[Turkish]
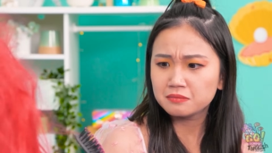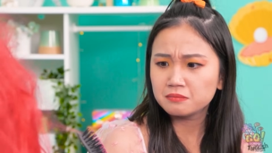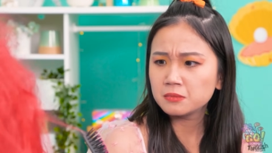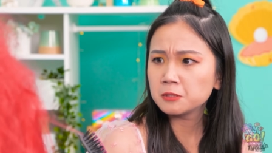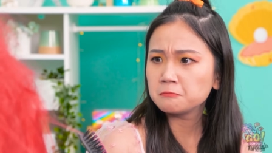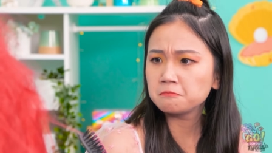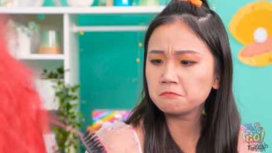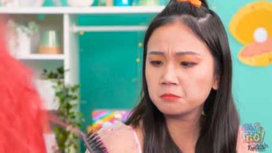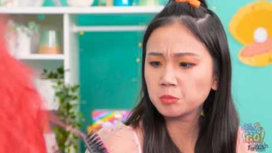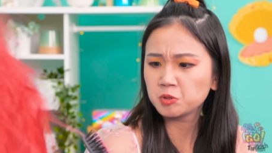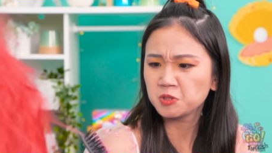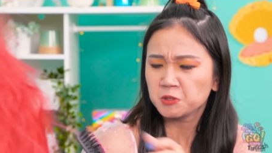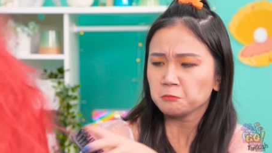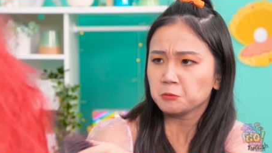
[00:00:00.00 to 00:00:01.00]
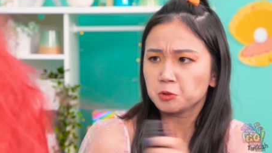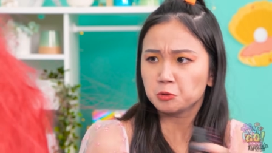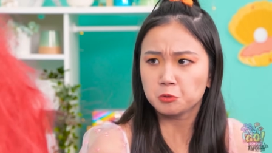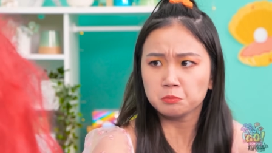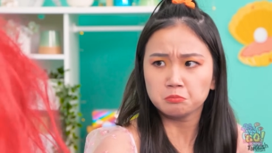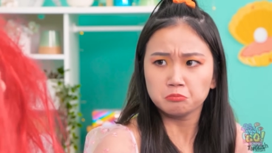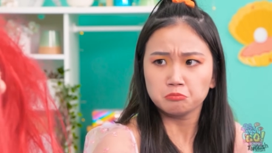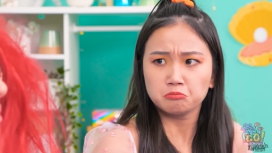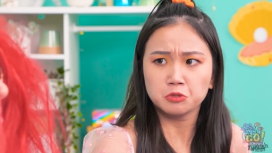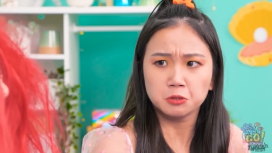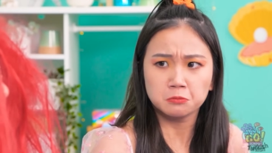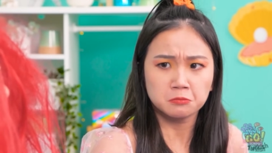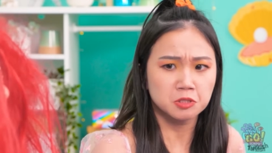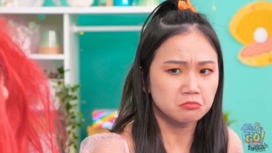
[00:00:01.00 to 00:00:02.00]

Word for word: En sevdiğim fırçam. Ver şunu